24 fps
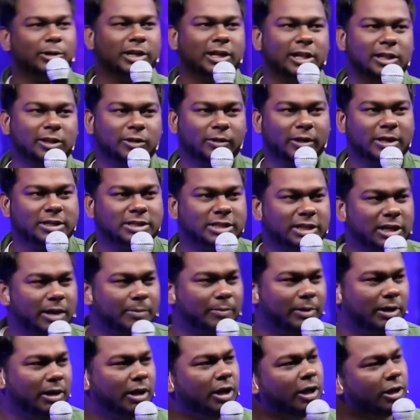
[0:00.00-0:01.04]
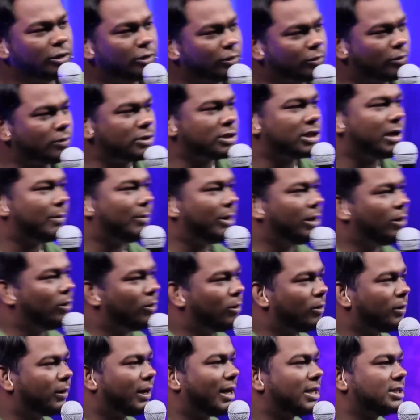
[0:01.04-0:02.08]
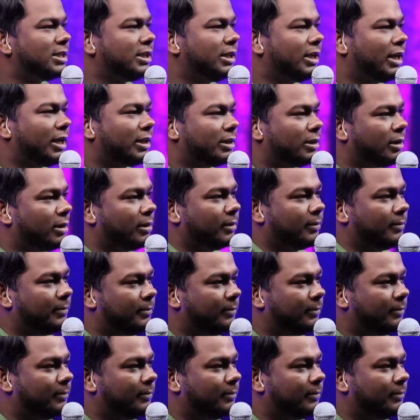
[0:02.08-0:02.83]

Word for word: में निकलता ना एज ए कपल तो कुछ कपल लोग और आस ही नहीं आते